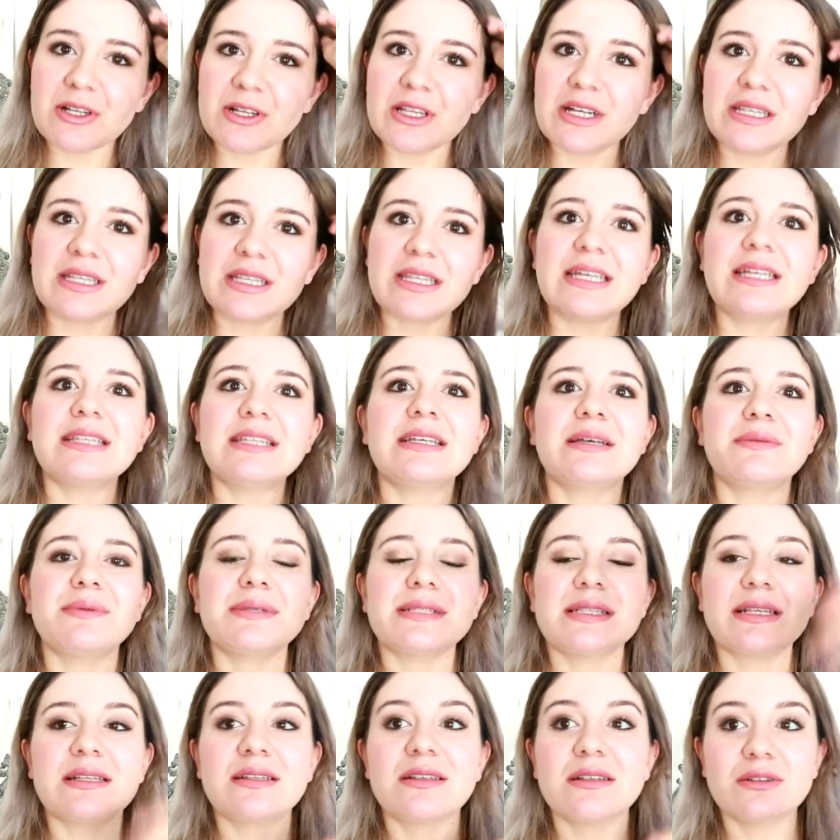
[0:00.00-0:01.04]
falan iyi
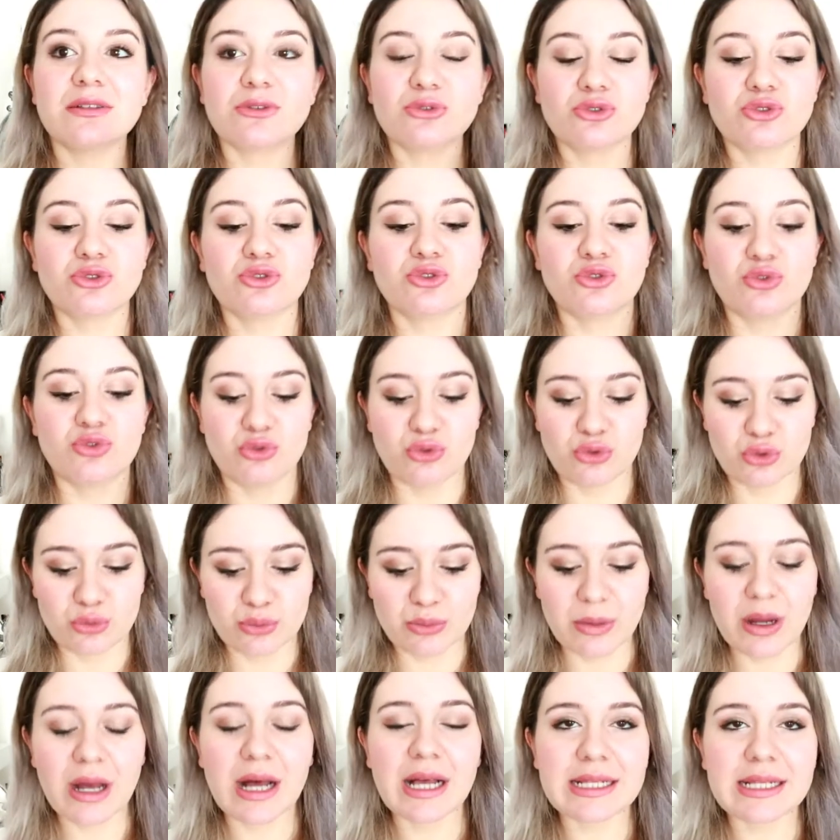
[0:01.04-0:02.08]
temizlediğini
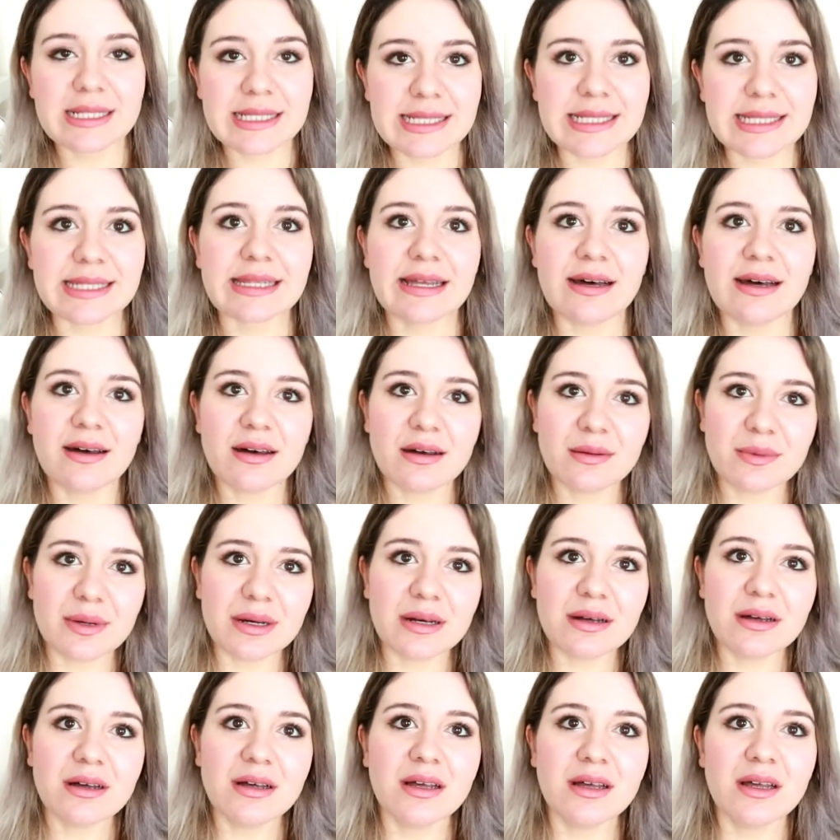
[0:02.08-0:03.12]
düşündüm aslında
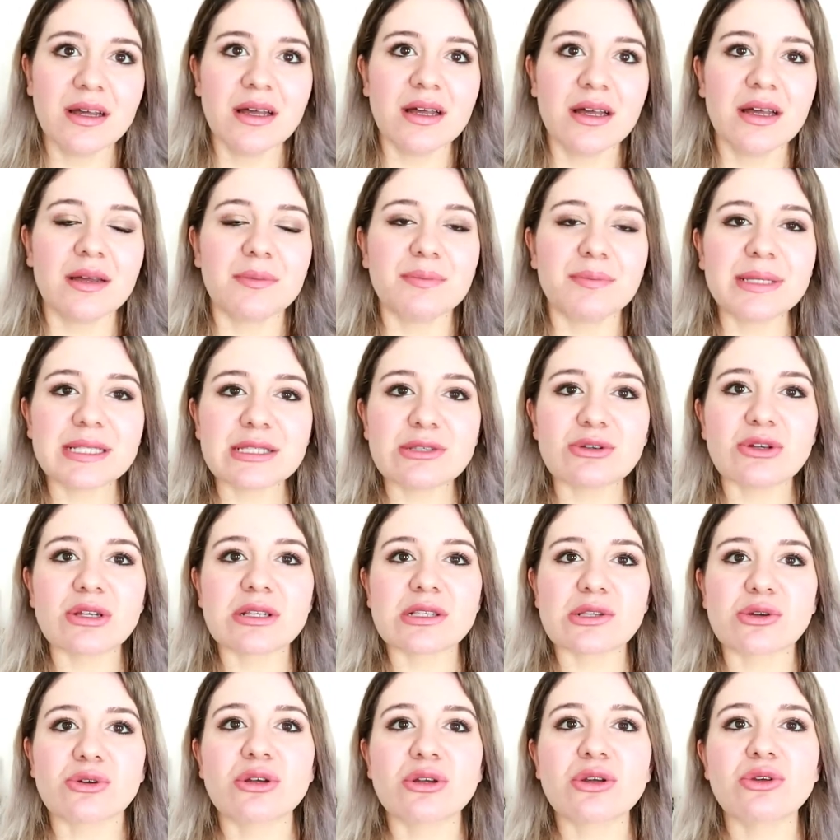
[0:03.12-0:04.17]
ama bir
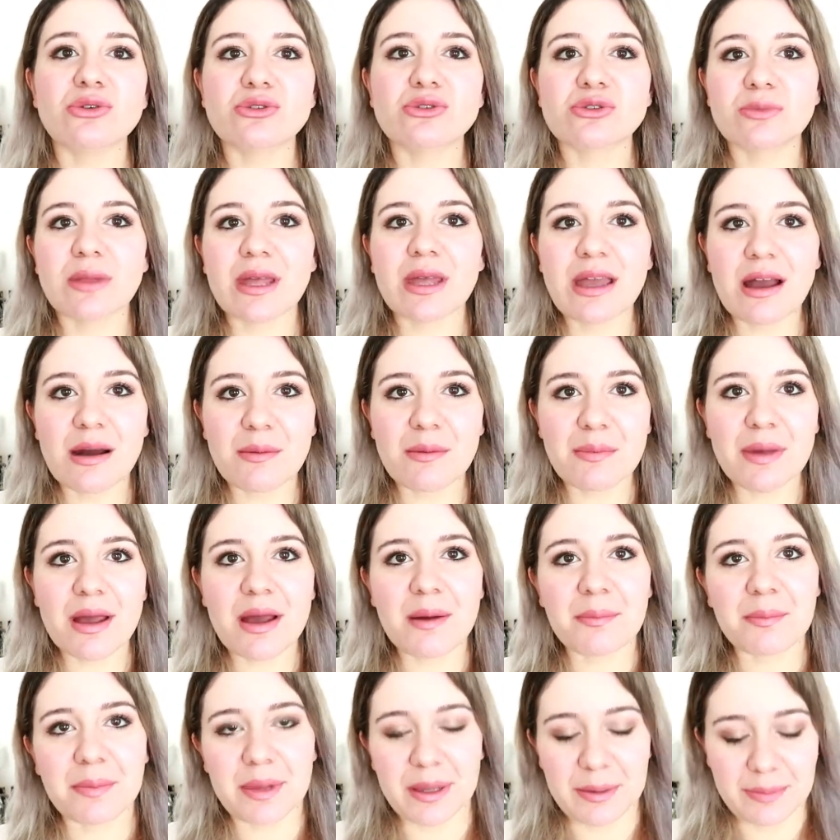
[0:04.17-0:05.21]
süre sonra gözümde yanma
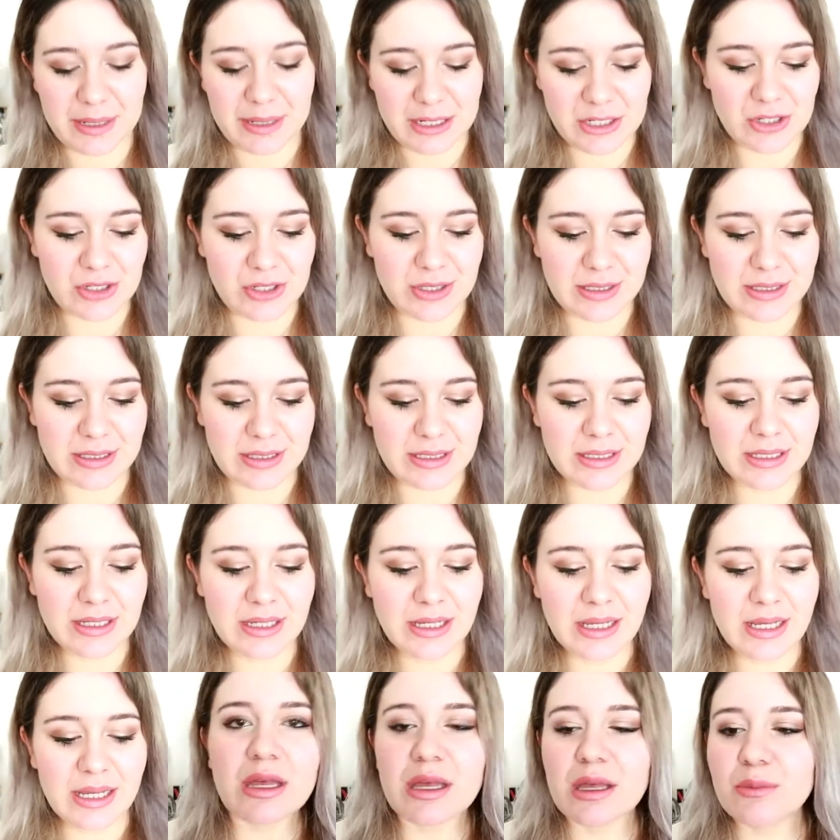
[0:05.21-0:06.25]
yapmaya başladı.
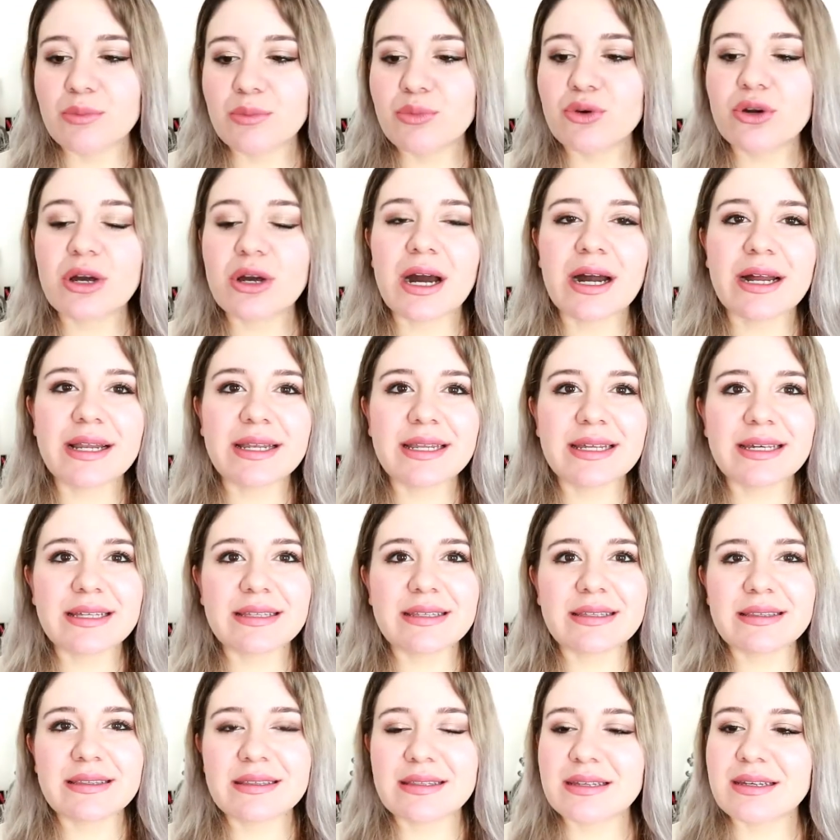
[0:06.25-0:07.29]
Ee, e, bu
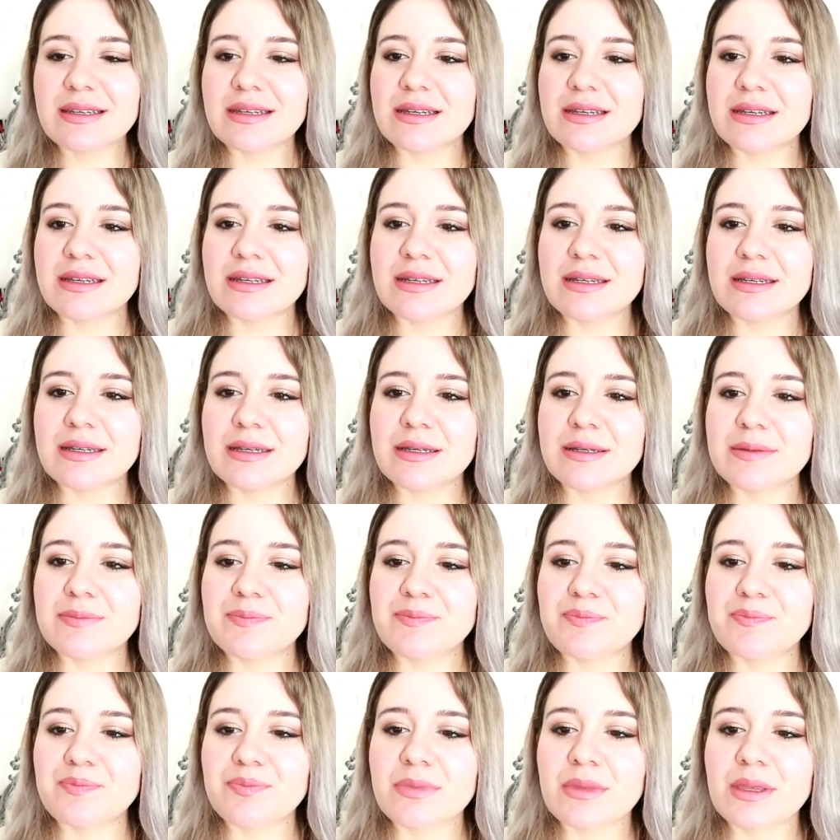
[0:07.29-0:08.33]
Garnier'in e,
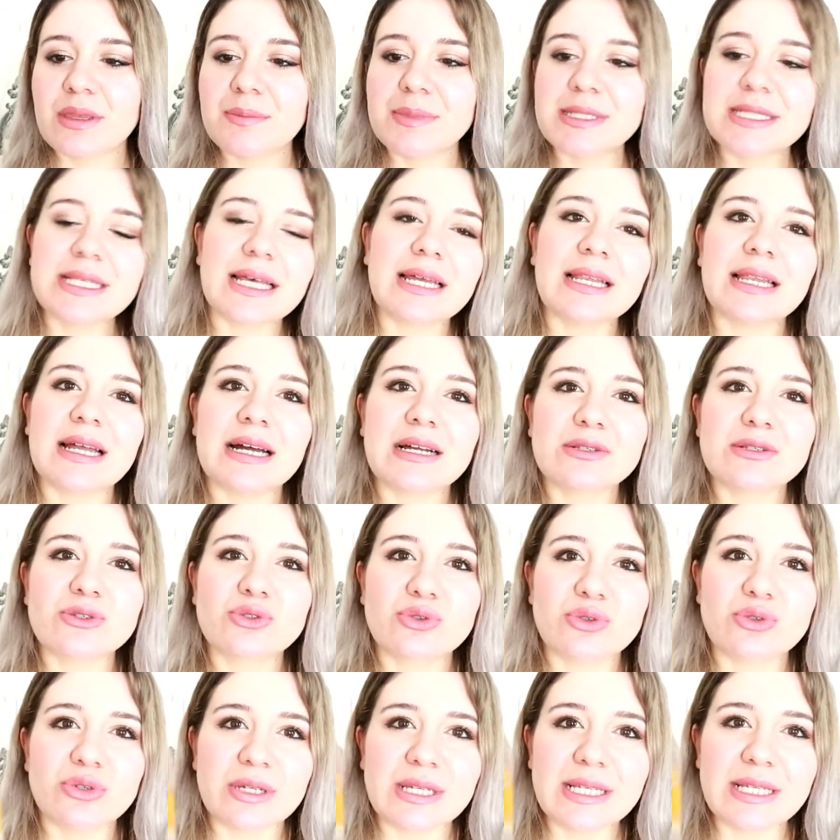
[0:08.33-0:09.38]
miseller
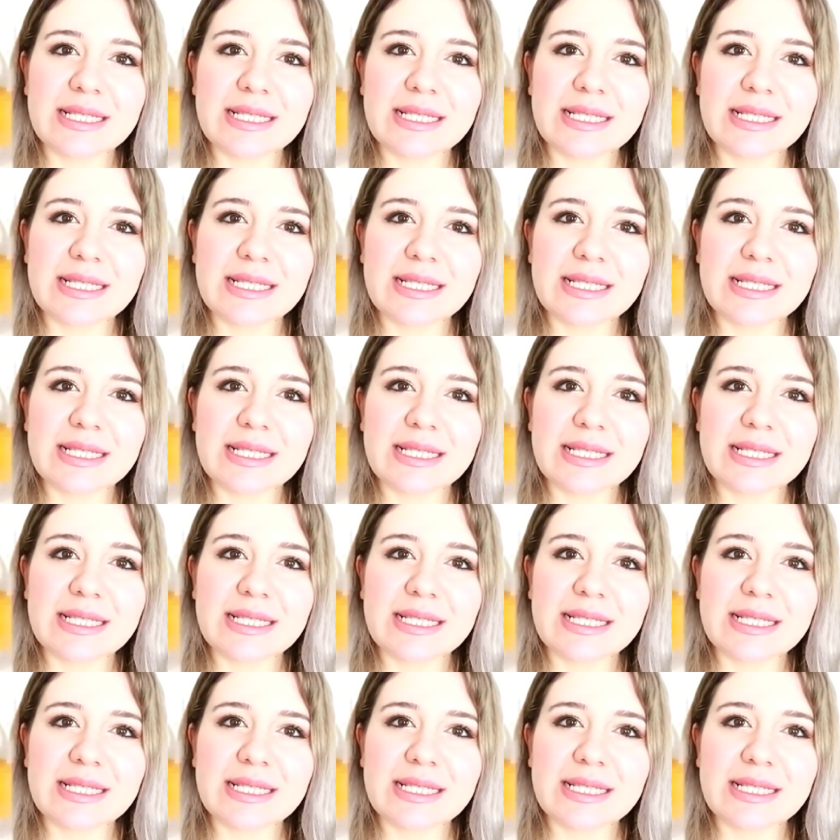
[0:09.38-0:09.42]
suyu